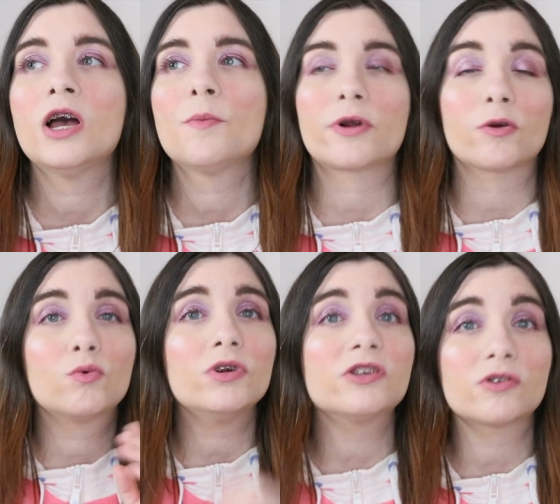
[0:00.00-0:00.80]
però
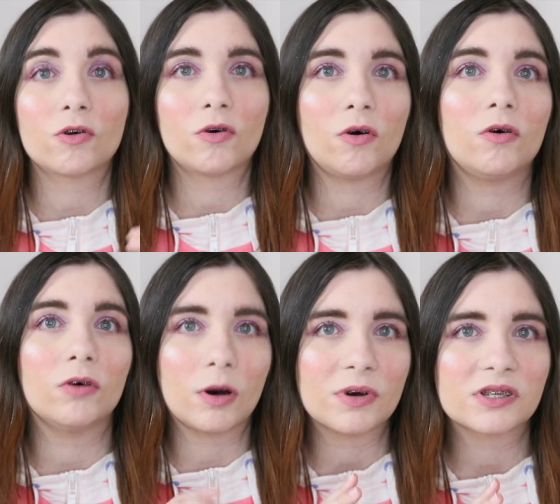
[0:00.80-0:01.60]
alcuni sono oh,
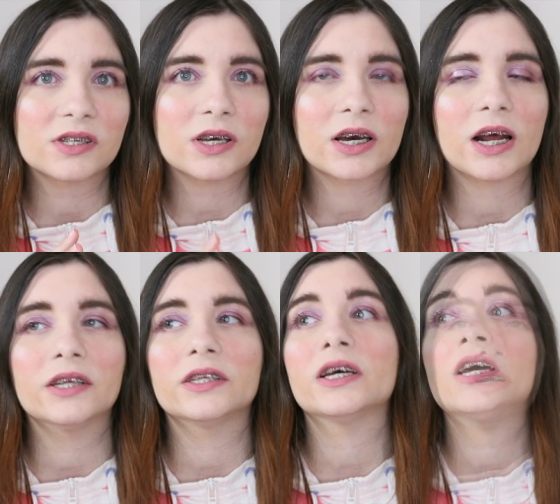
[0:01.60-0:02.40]
abbastanza
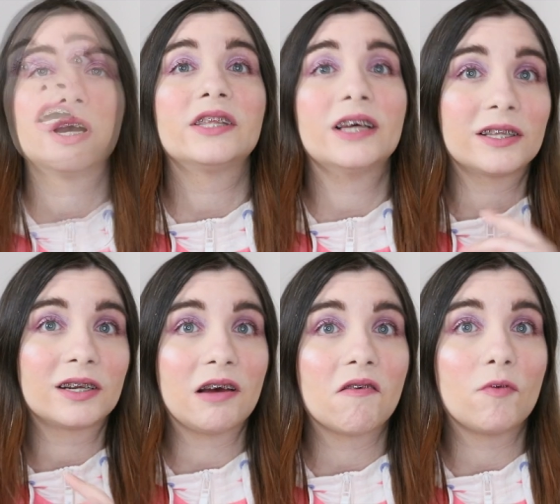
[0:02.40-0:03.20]
grandi e di
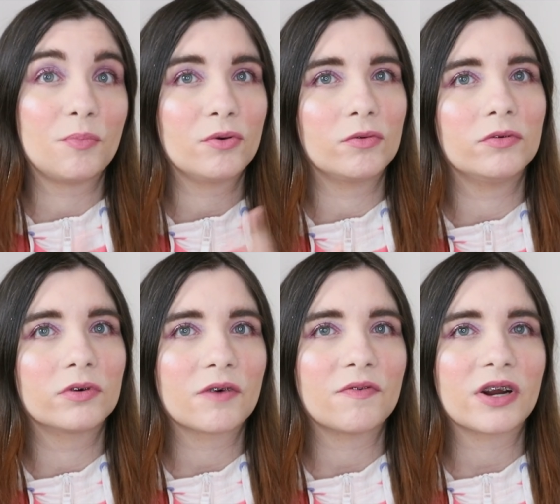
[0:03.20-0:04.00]
altri ne avevo più uh,
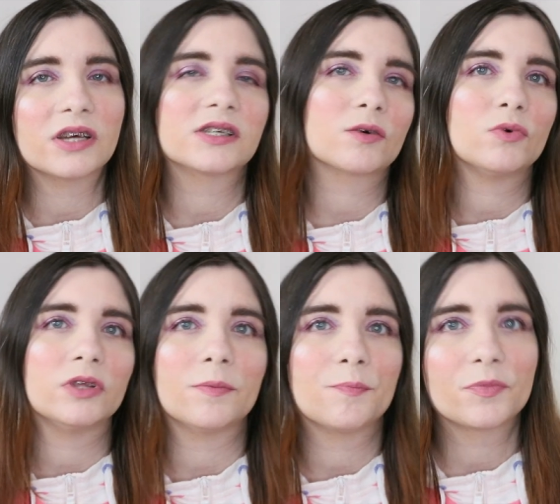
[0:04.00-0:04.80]
referenze,
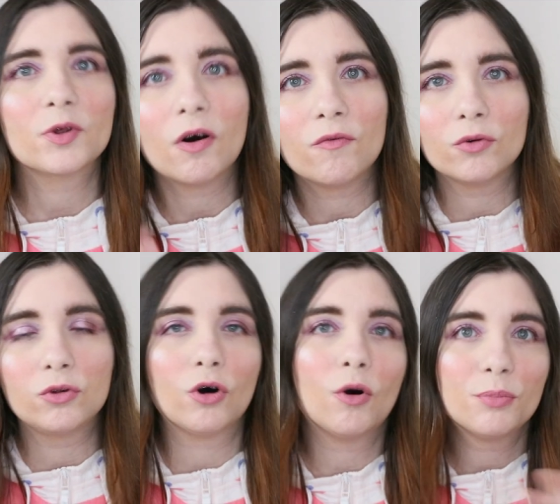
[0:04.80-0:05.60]
quindi ho
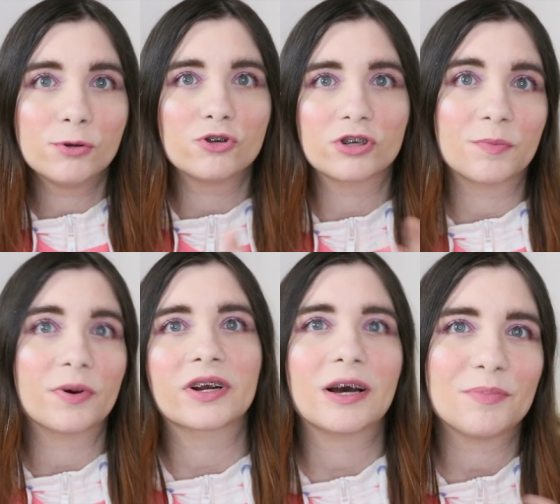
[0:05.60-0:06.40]
avuto più giorni
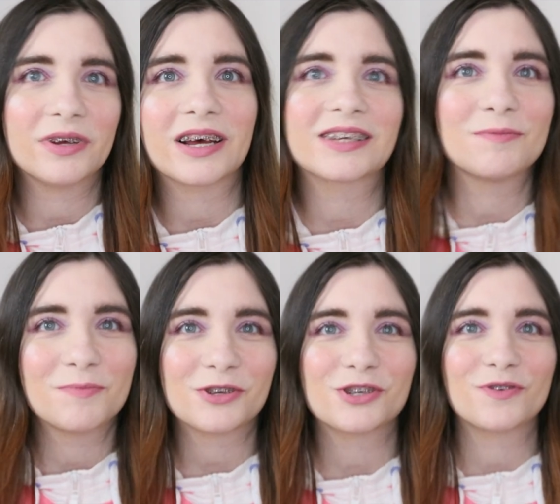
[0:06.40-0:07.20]
per capire se mi
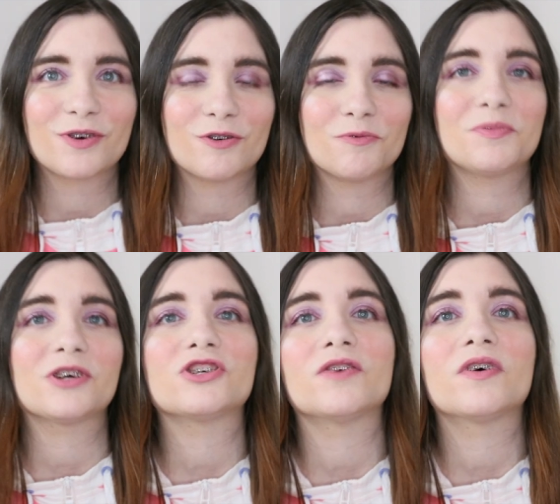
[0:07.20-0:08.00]
piacevano o non mi
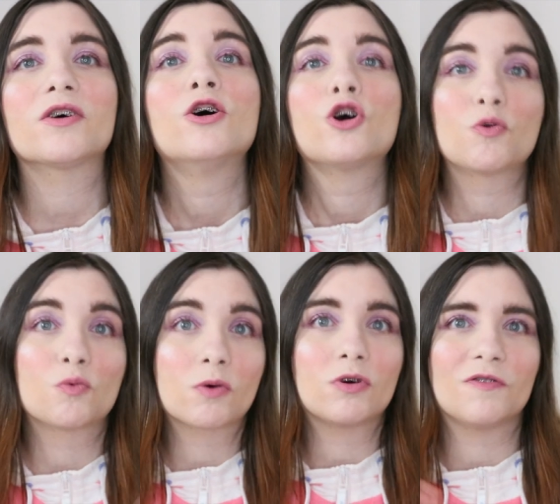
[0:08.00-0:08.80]
piacevano
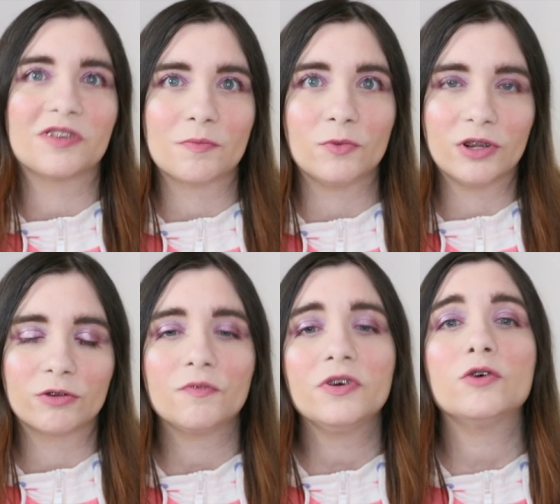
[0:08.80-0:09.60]
comunque quello vedremo in un
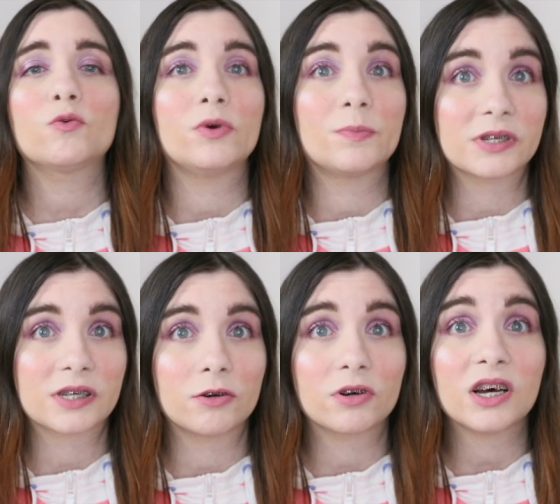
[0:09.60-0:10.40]
altro video qui
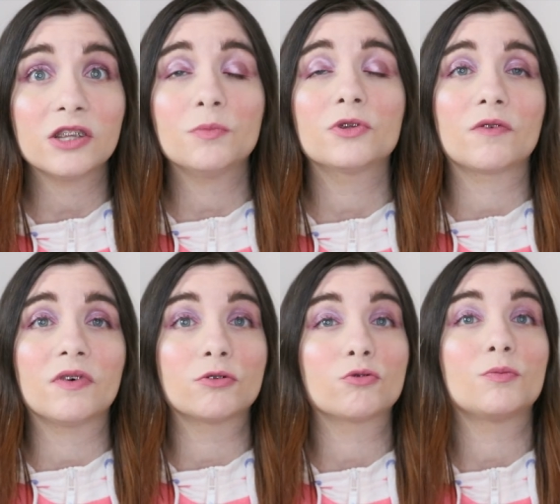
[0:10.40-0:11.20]
pescherò Scaron Random
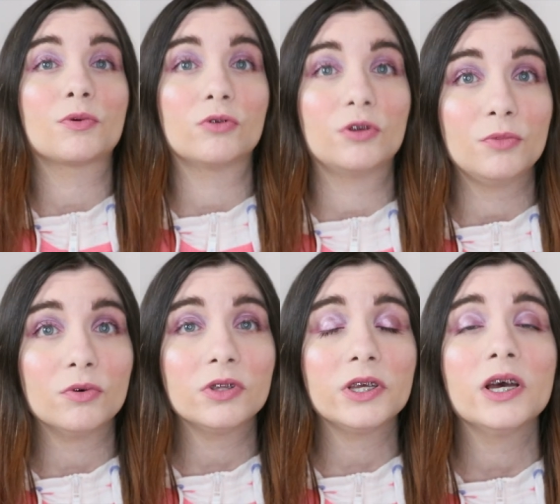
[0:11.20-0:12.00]
trovate tutti i prodotti
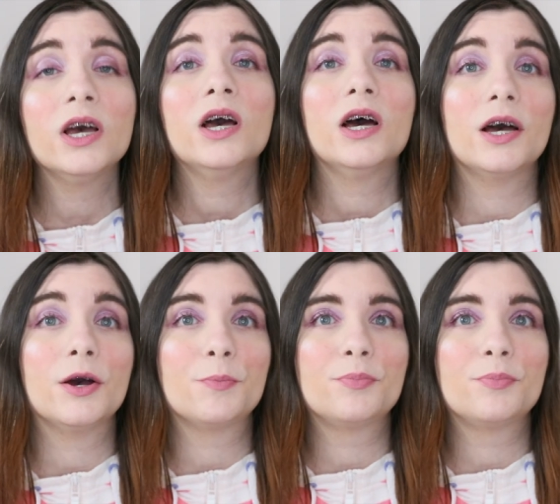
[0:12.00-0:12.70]
beauty eh,